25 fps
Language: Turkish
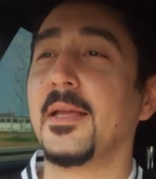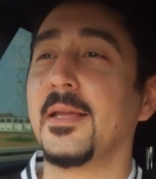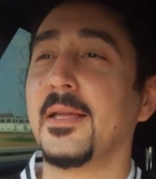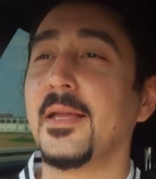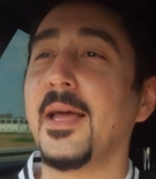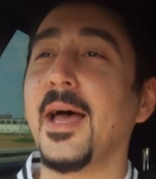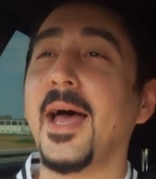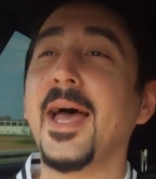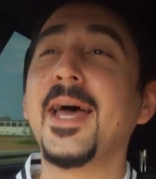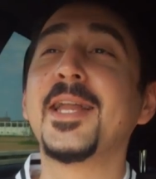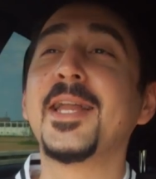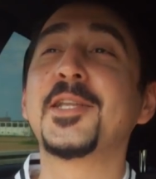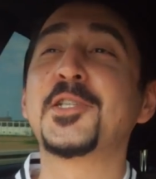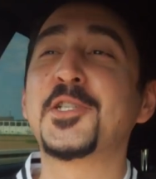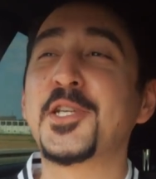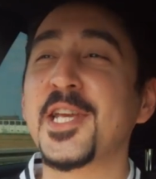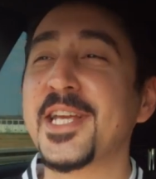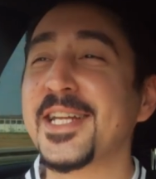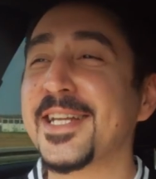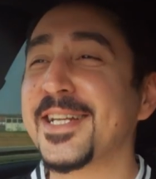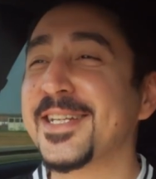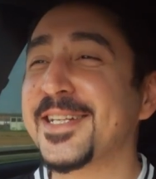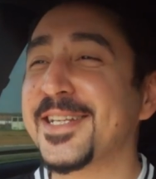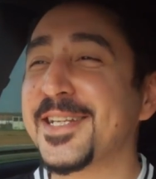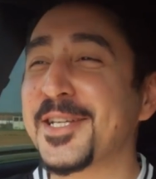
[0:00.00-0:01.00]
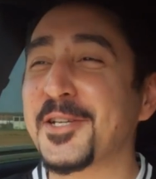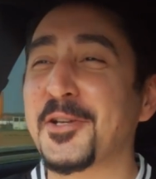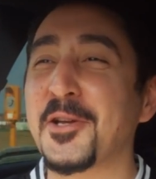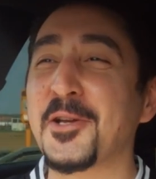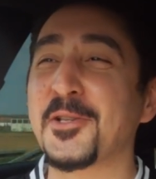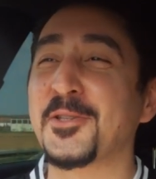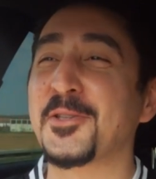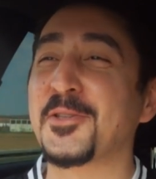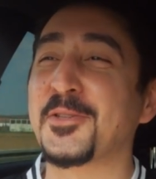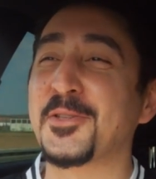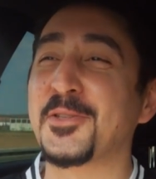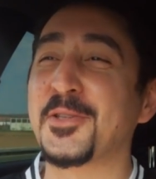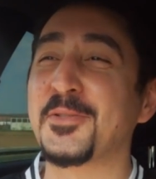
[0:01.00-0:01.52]
Ya her şeyin iyi
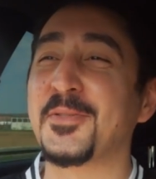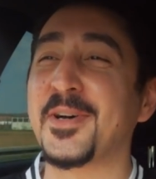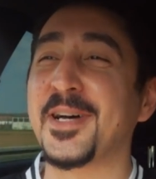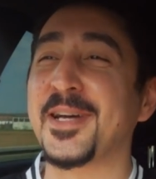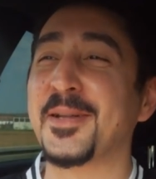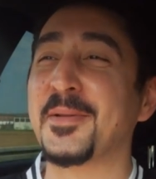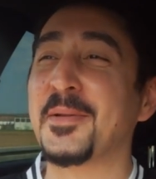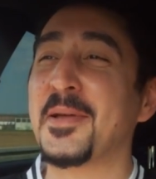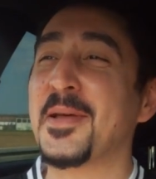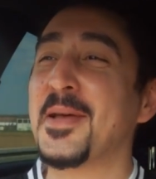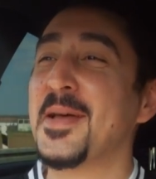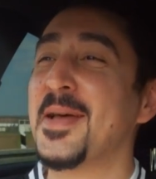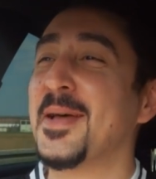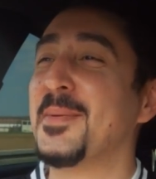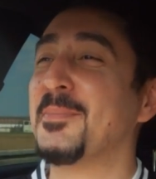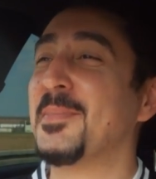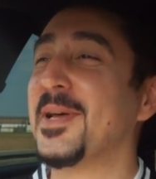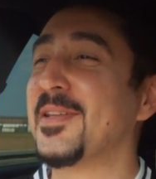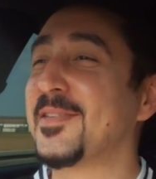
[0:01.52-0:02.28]
kötüsü var. Tabii.